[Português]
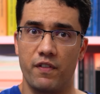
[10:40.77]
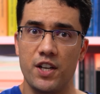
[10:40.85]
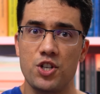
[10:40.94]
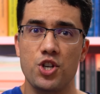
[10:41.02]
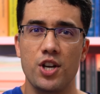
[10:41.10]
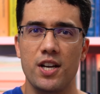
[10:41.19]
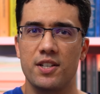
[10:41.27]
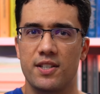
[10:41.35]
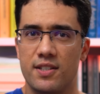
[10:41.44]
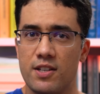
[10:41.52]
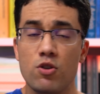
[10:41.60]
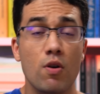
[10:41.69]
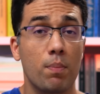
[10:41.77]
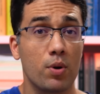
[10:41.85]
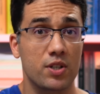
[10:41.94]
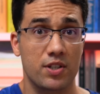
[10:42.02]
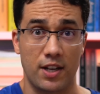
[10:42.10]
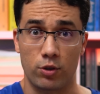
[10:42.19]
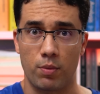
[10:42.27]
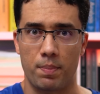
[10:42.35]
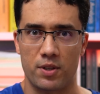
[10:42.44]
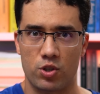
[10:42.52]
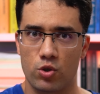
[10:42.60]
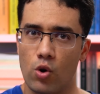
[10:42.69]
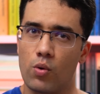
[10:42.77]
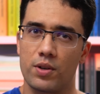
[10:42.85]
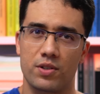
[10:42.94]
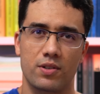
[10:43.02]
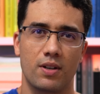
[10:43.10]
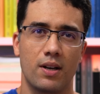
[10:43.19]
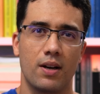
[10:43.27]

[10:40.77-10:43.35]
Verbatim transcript: 25% pessoas